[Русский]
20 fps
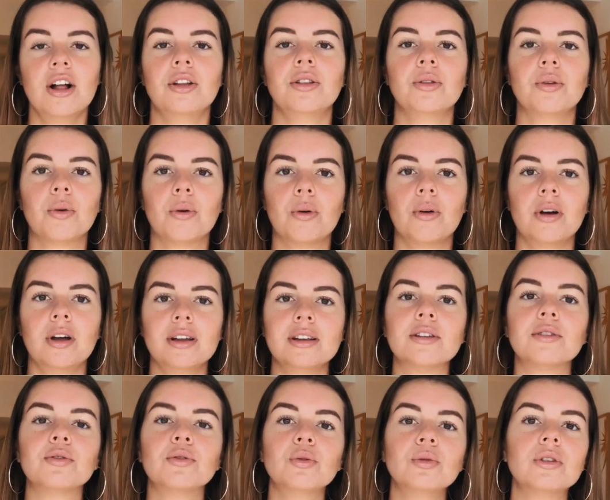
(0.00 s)
но
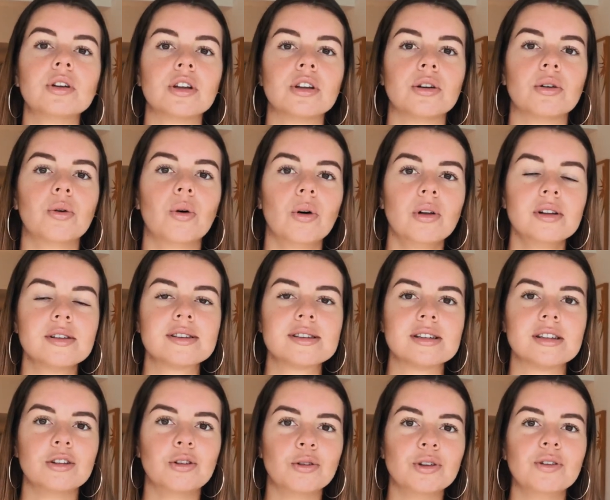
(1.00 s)
это внутренний голос,
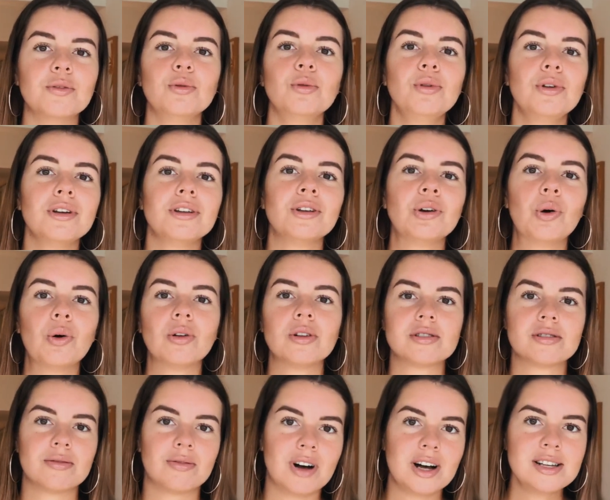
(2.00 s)
но не внутренний
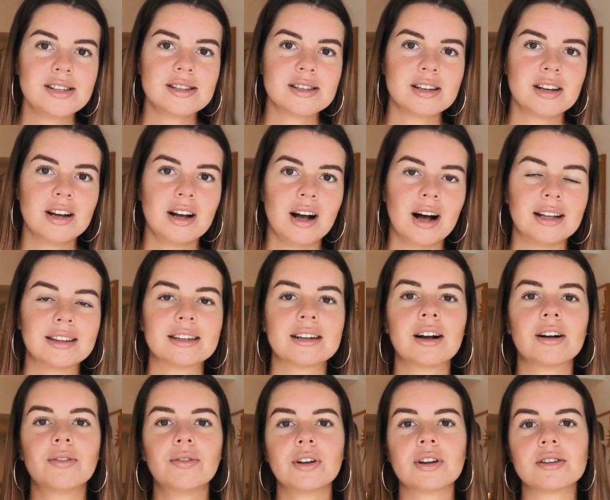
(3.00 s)
голос вас, а так
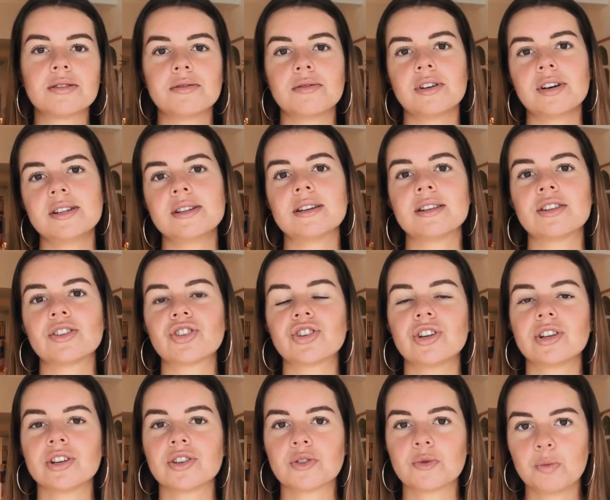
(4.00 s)
как вы развиваете
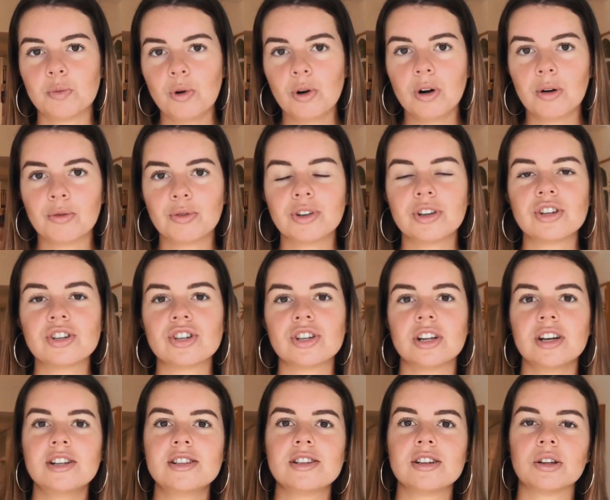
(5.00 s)
отношения с Богом, вы
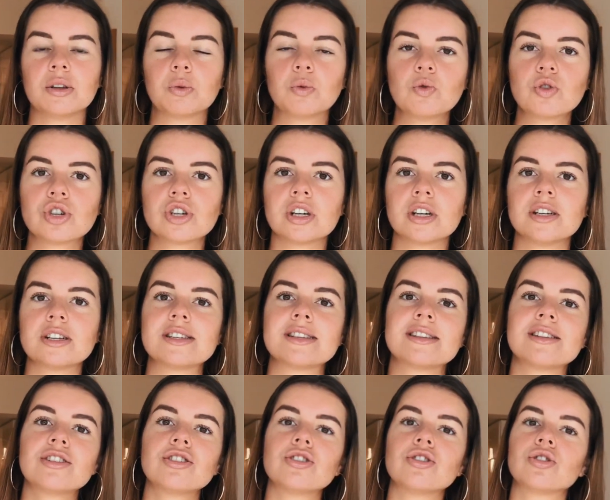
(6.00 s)
начинаете лучше
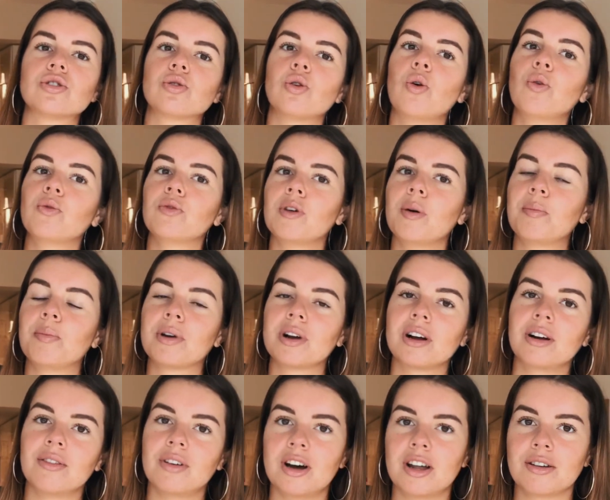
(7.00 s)
слышать, что Он вам
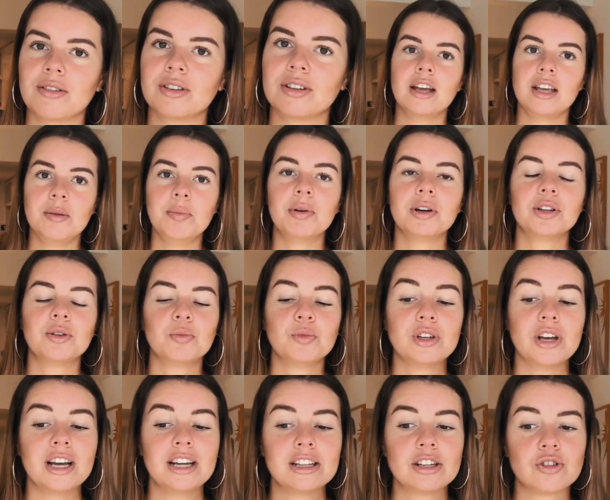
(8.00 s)
проговаривает. И поэтому
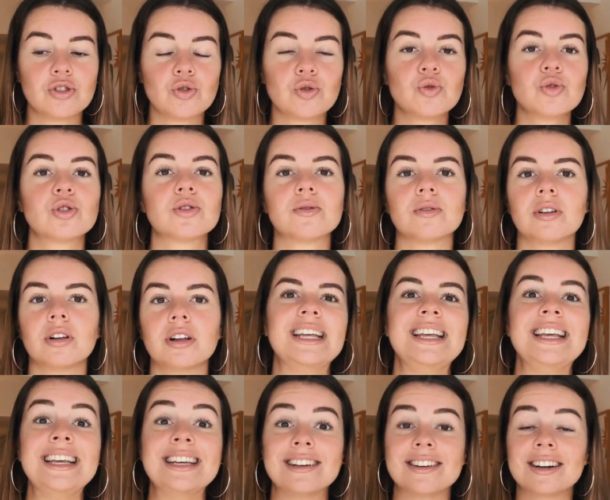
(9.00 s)
я это чувствовала.
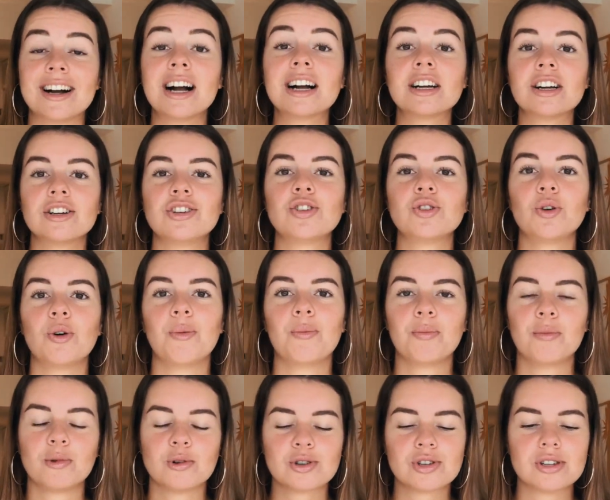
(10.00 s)
И как еще
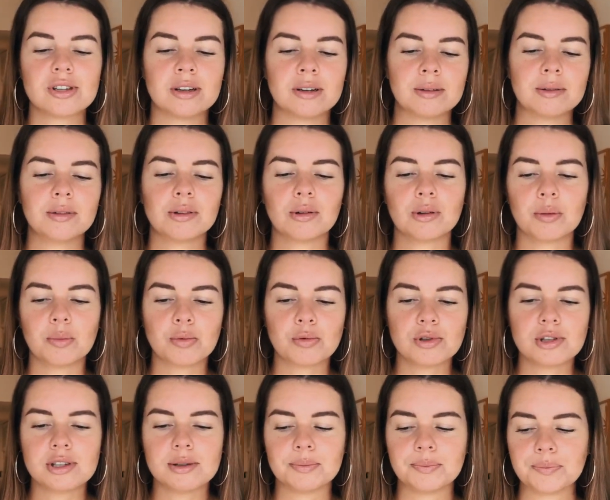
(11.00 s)
можно, ну,
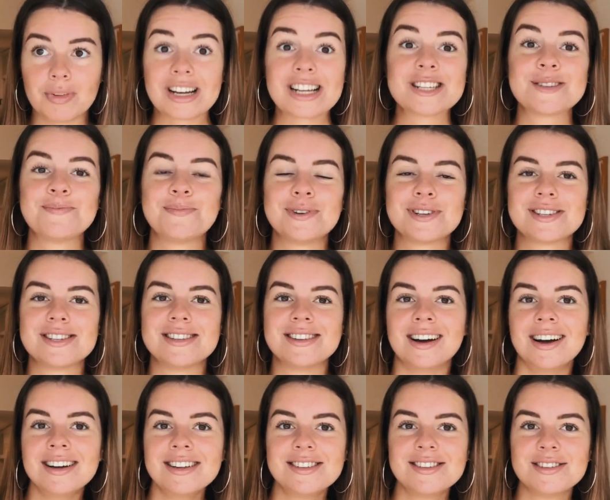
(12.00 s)
допустим,
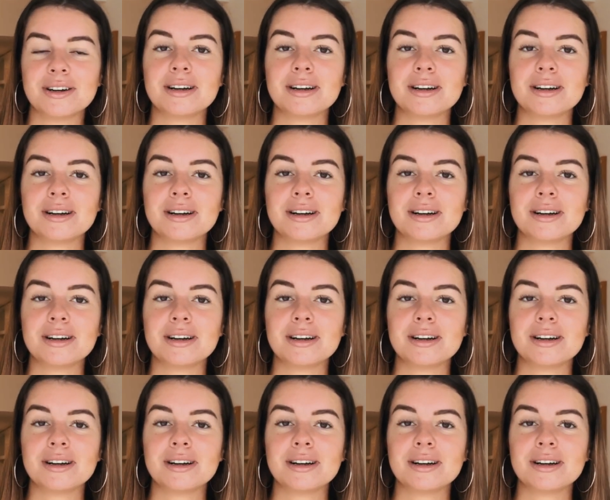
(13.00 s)
распознать,